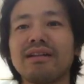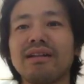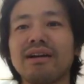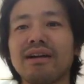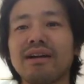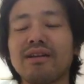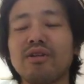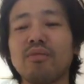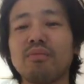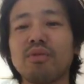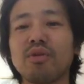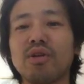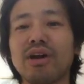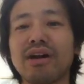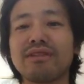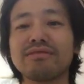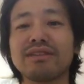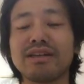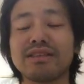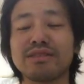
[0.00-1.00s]
なんかよっぽど
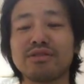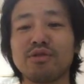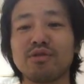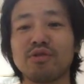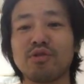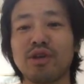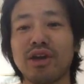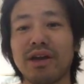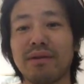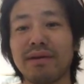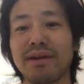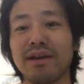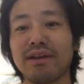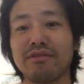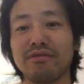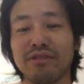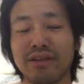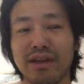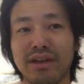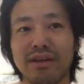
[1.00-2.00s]
楽な仕事を選ばない
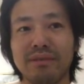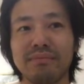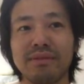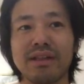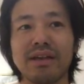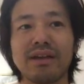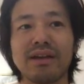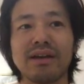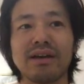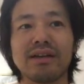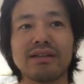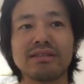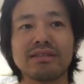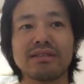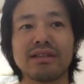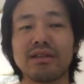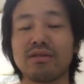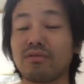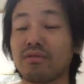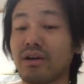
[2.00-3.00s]
といけないみたいな感じ
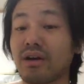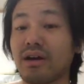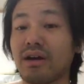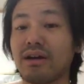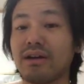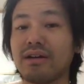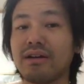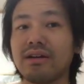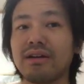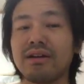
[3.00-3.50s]
だとか、